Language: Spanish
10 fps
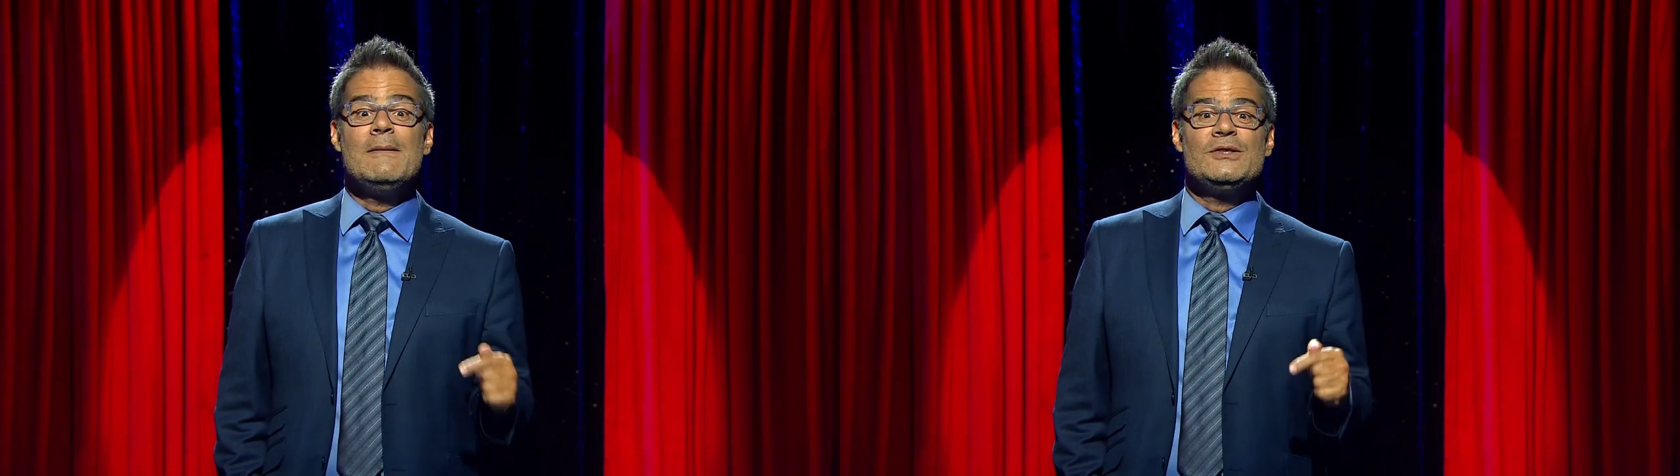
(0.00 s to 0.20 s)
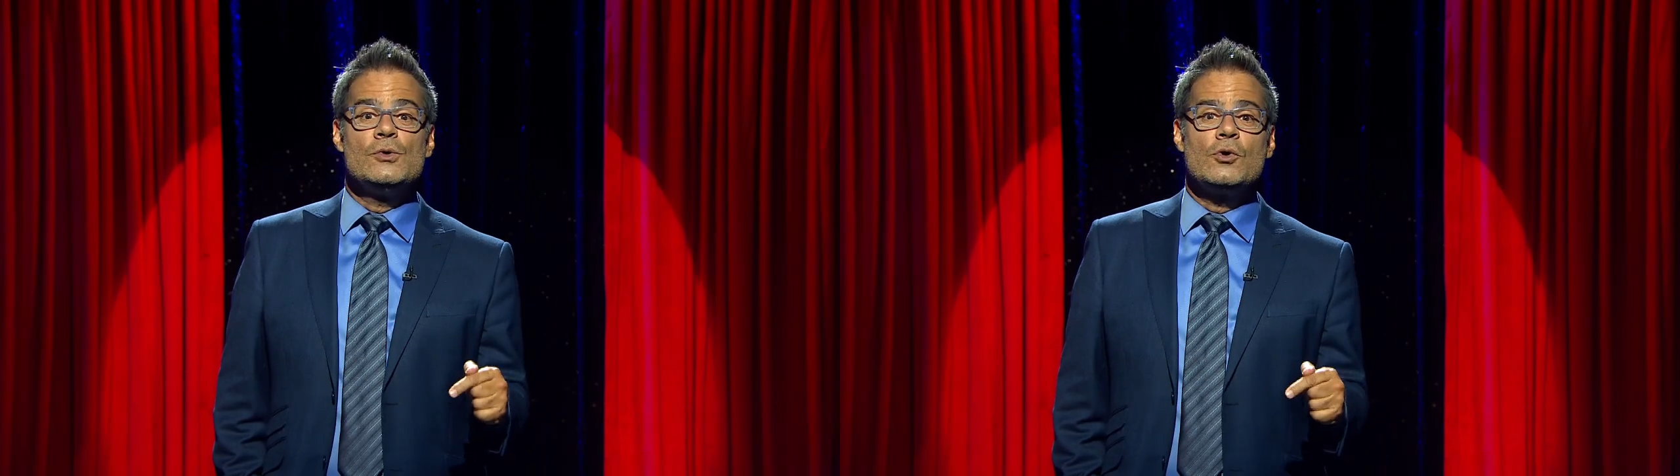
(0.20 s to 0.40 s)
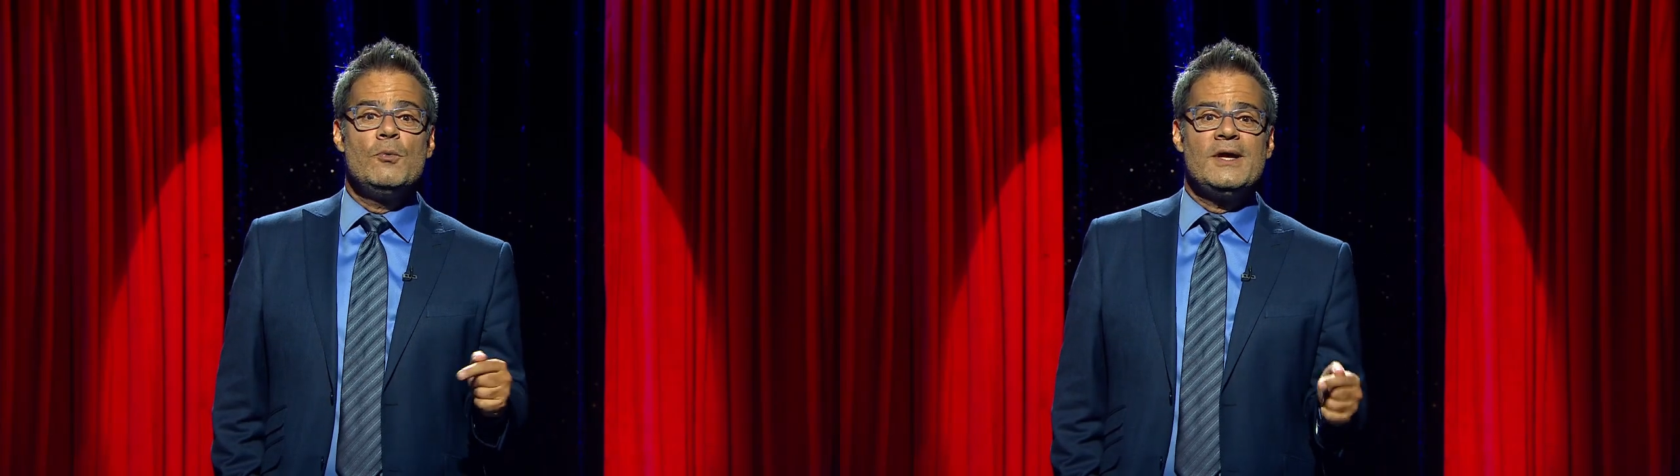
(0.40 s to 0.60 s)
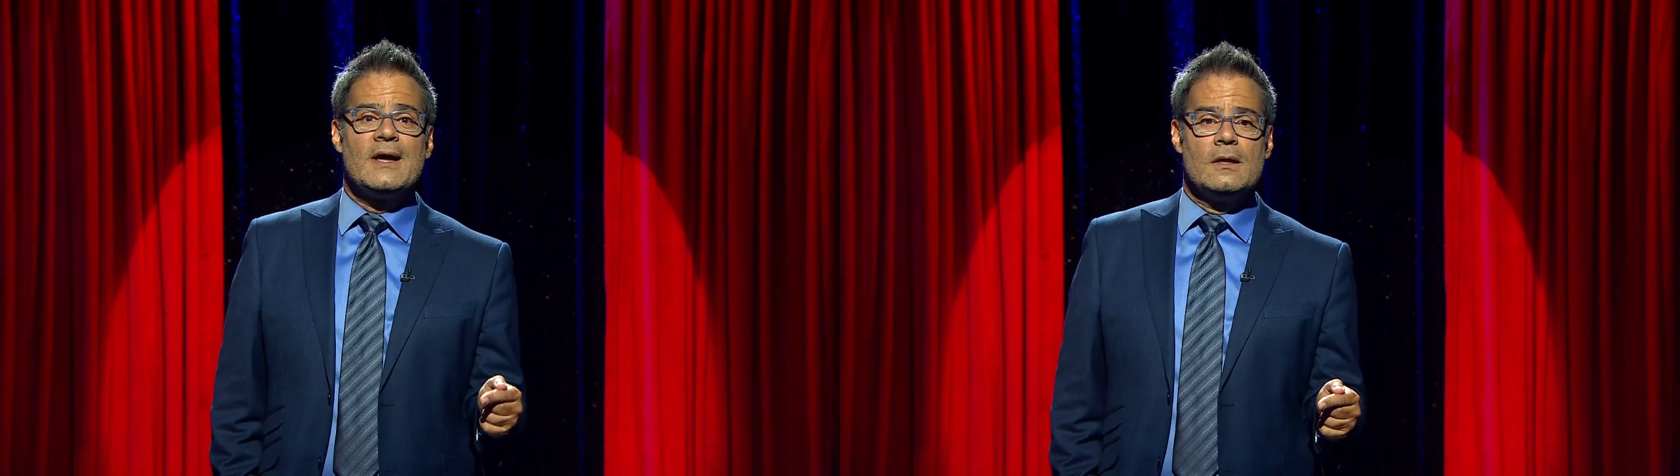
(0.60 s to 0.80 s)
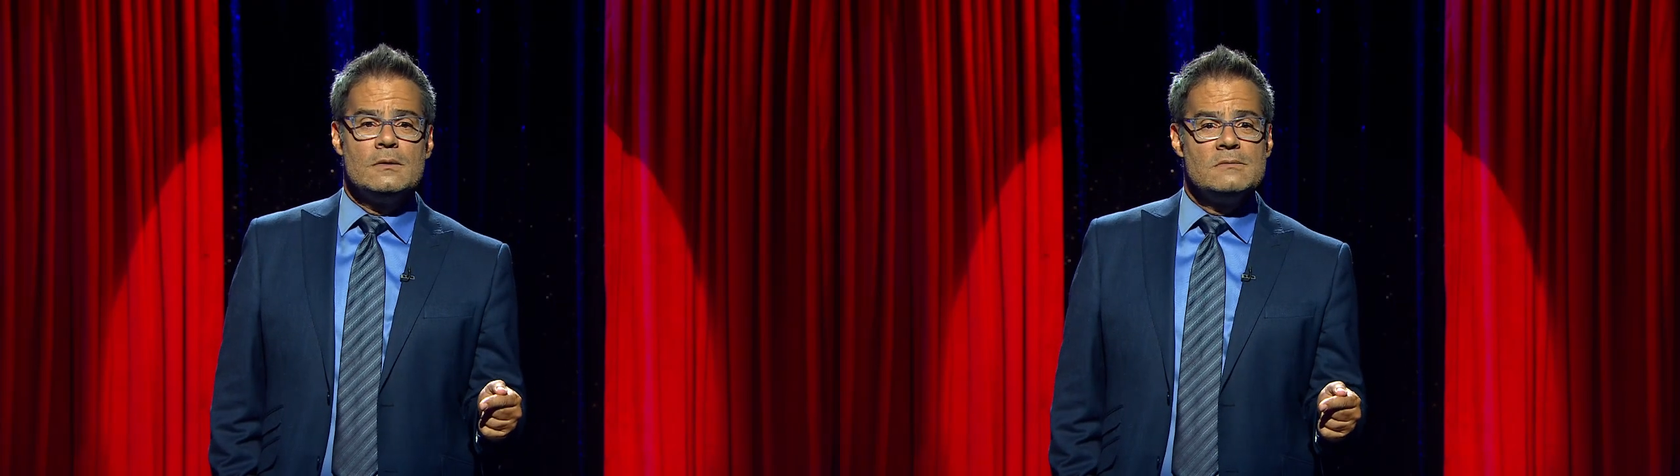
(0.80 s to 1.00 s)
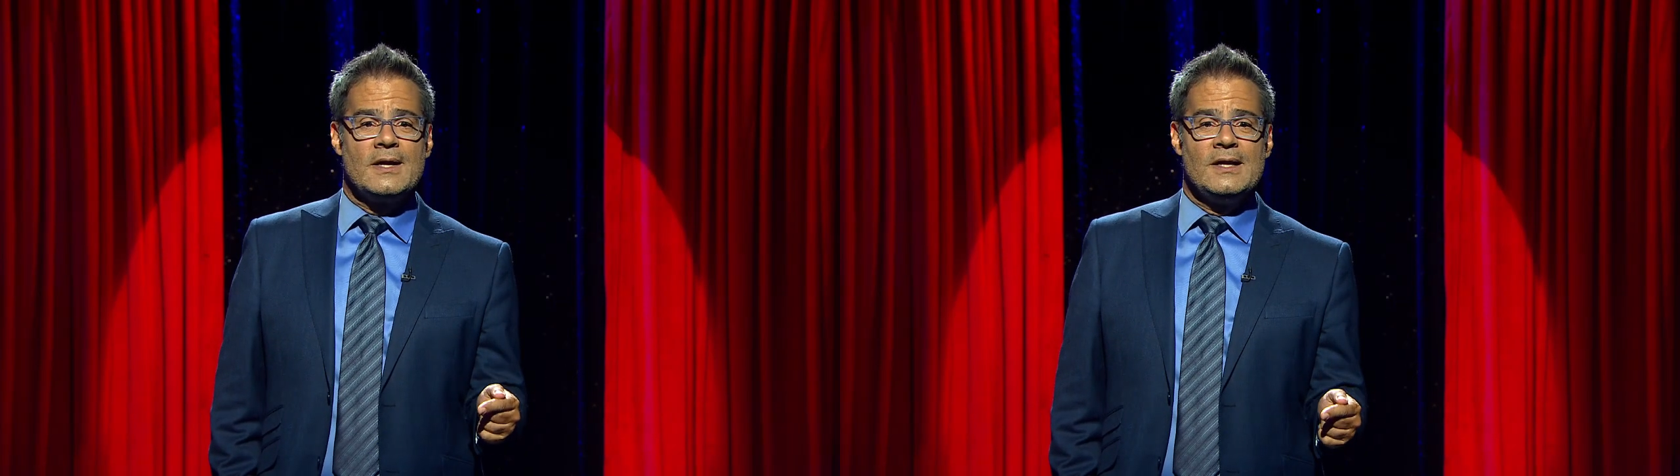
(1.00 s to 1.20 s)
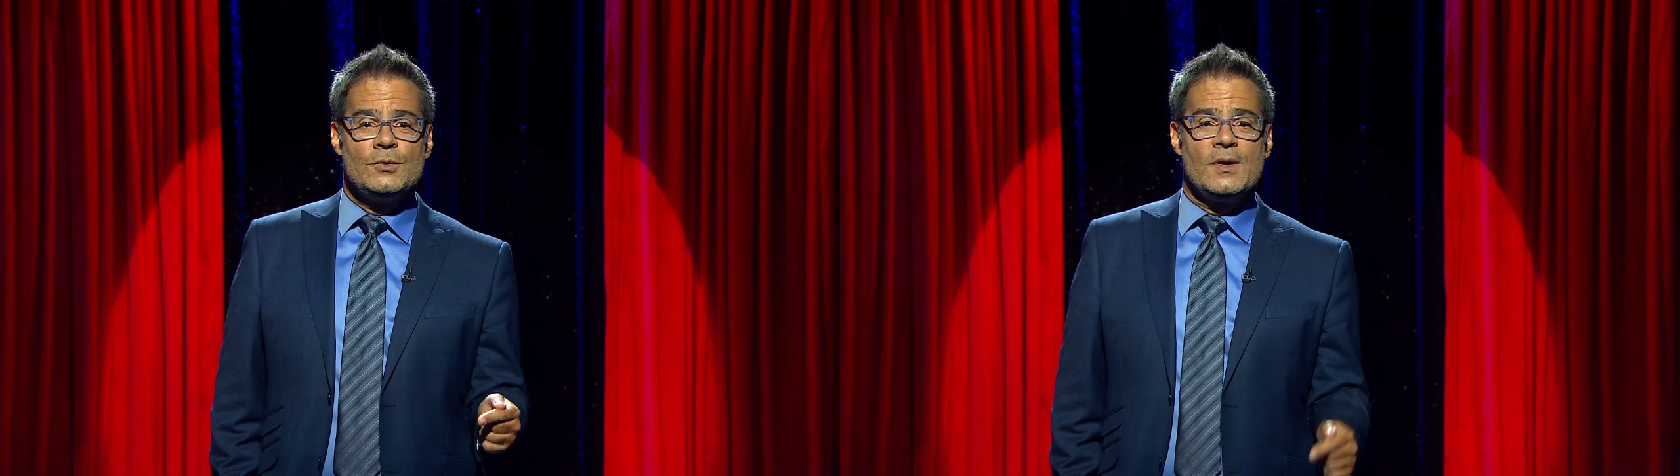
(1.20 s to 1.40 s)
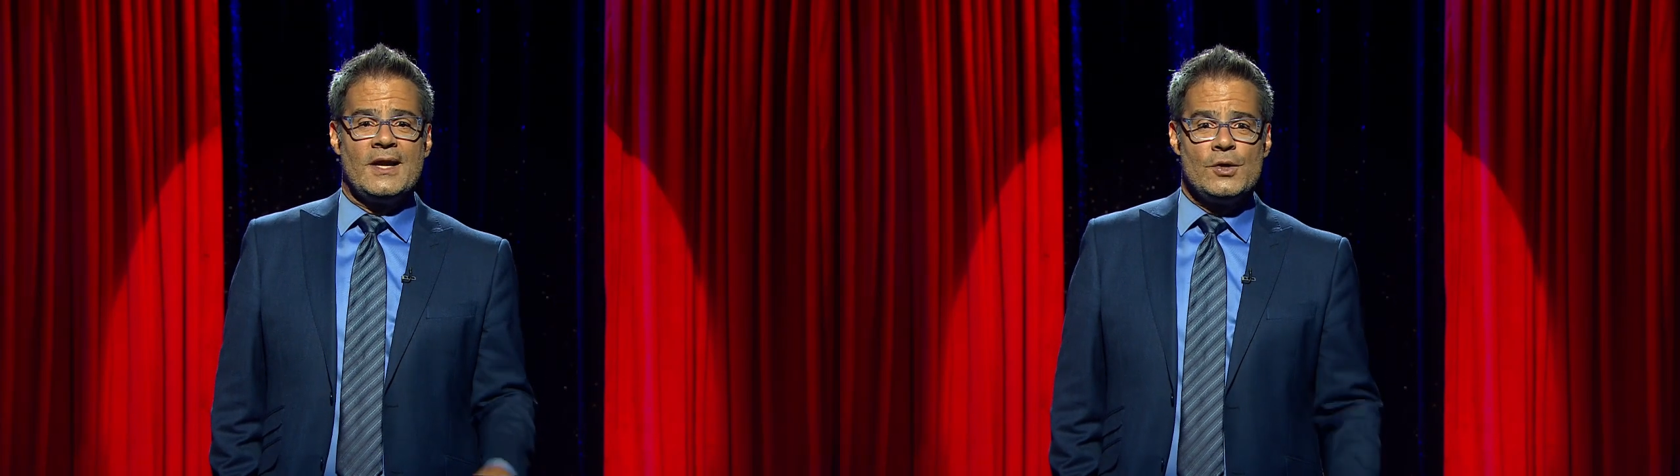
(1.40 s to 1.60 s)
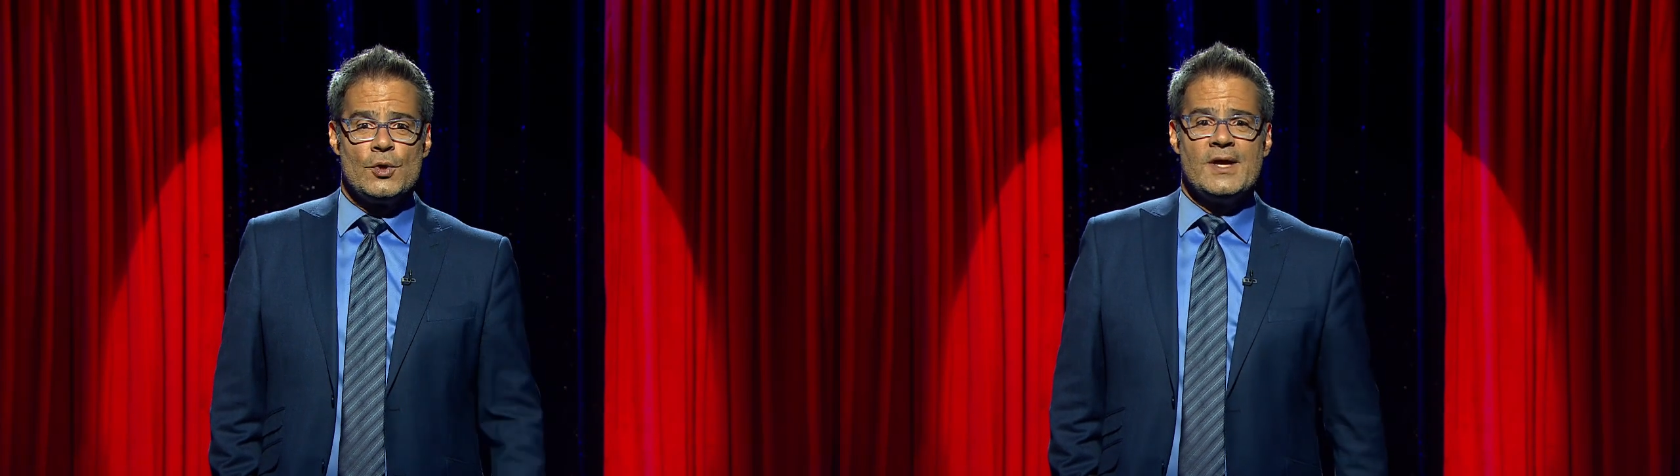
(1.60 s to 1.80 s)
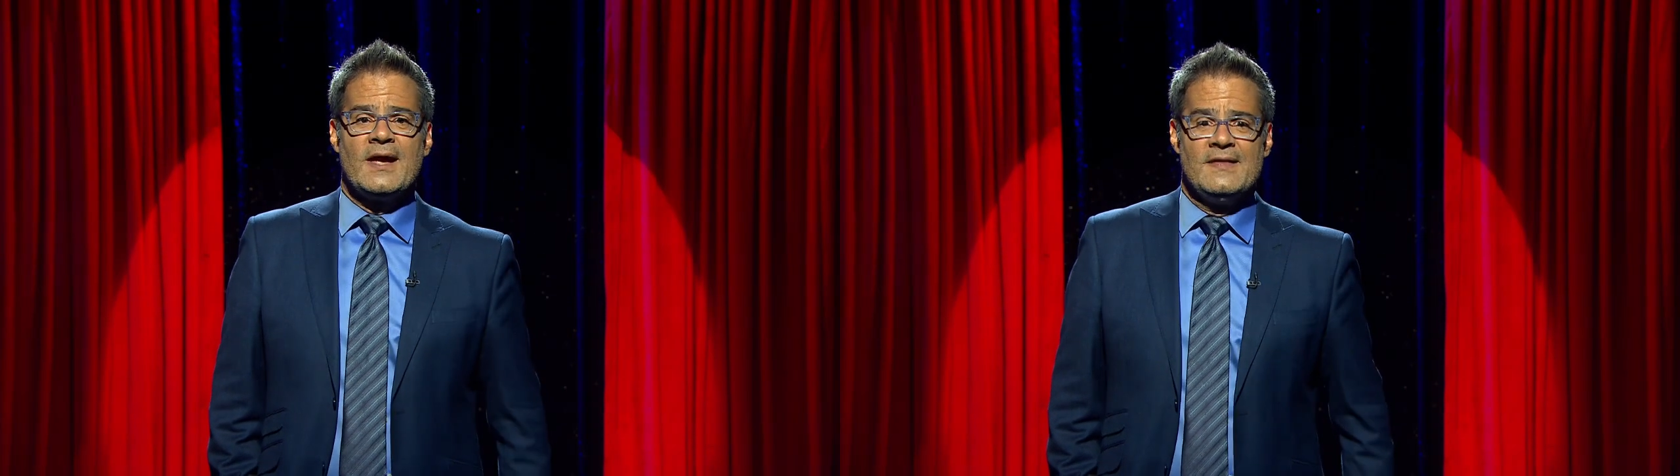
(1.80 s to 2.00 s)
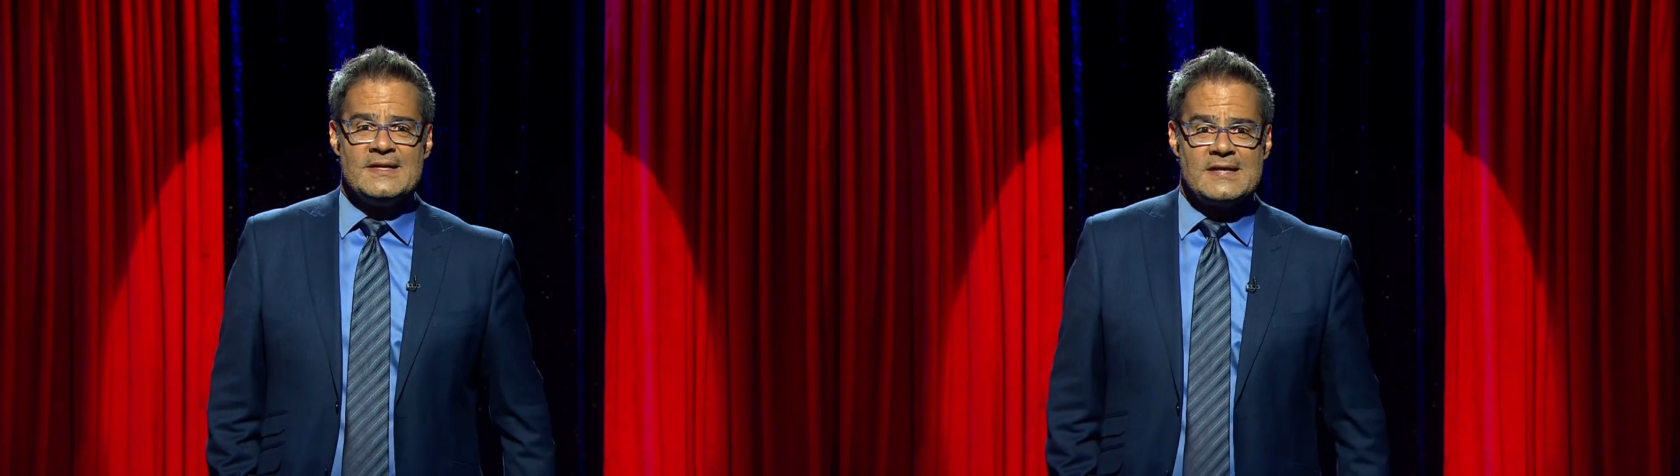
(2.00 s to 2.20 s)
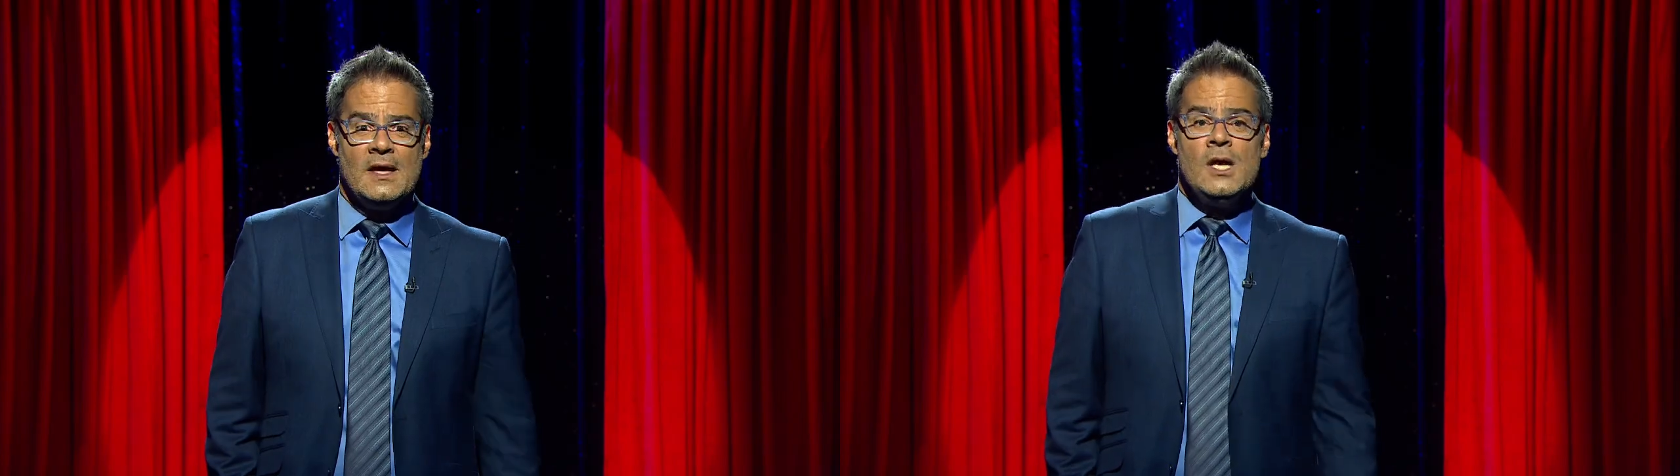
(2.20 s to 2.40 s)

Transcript: emitir un comunicado, escrito en creyones, que dice,